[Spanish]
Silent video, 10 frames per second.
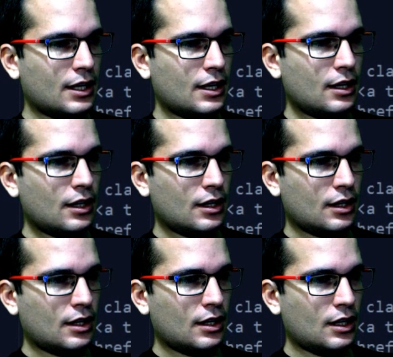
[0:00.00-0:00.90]
aquí
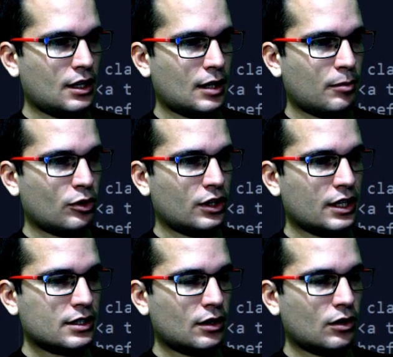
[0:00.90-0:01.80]
y le voy a
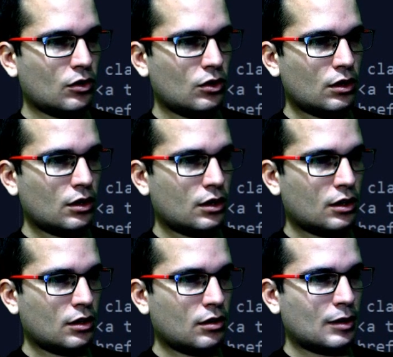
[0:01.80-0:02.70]
poner este color.
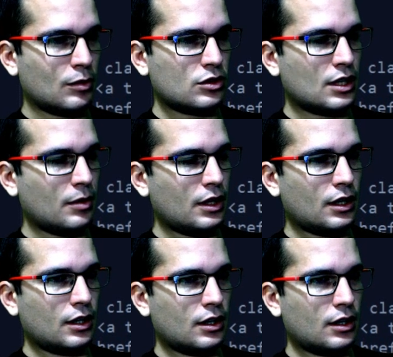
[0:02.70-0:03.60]
Vamos a
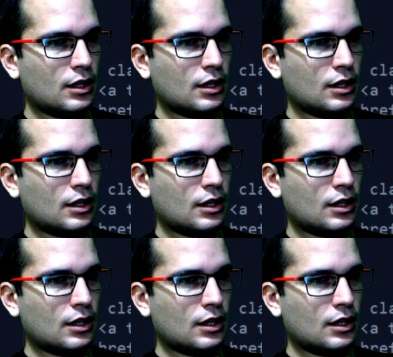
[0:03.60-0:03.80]
ver.